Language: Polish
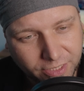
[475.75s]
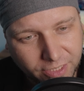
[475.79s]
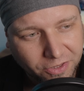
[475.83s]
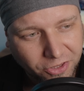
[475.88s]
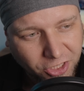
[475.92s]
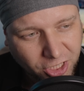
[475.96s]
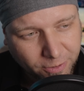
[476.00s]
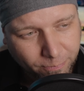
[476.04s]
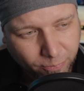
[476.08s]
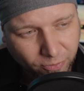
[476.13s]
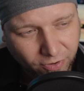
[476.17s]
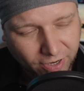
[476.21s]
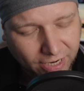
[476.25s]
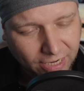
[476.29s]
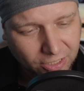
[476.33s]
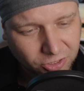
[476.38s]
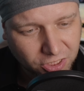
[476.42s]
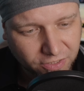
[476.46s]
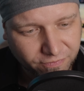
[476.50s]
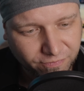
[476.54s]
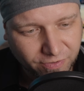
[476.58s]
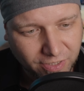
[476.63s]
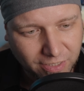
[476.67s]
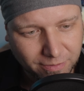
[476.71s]
Nie
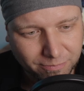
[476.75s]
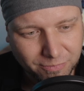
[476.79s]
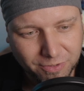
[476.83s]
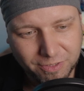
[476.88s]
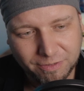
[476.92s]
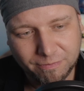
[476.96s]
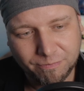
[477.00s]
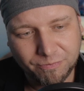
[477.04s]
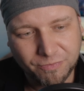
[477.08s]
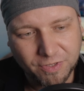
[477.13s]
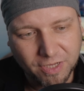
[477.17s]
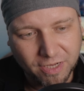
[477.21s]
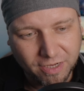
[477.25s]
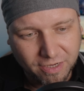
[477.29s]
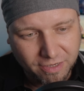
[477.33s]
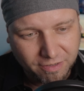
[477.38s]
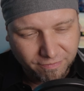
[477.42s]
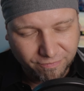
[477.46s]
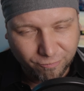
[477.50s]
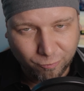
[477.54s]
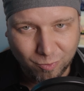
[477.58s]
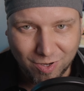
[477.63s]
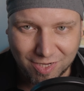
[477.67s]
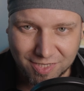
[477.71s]
pokażę Wam na
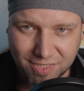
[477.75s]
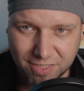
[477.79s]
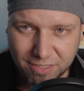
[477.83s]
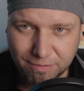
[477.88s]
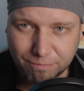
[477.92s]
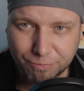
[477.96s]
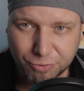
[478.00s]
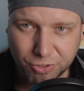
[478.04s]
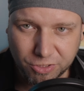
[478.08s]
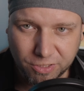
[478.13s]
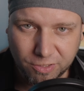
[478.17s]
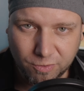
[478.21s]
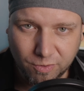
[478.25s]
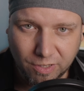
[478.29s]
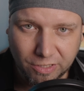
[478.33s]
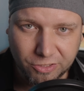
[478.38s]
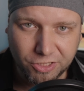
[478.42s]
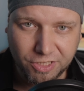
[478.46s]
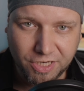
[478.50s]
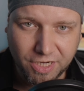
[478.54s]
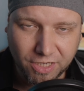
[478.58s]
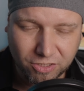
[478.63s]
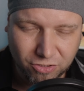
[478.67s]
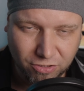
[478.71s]
własnym
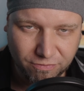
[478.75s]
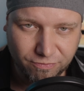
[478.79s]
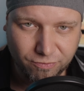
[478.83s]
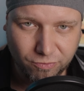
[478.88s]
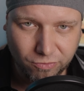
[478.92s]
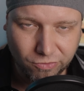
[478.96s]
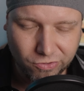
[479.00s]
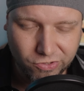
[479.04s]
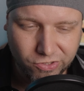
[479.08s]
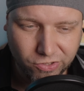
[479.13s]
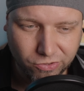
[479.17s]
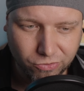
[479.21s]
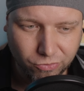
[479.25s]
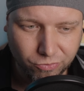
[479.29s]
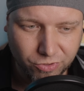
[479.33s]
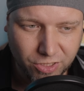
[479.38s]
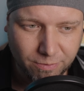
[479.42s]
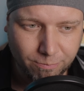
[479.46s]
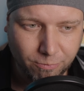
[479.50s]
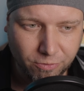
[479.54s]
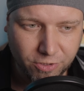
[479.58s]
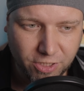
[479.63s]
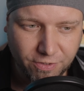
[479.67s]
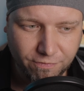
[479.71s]
przykładzie, jak to
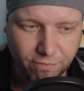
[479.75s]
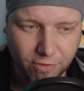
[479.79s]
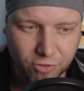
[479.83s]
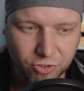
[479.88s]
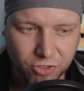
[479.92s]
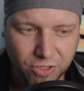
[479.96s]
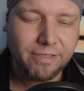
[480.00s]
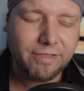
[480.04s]
funkcjonuje, ponieważ,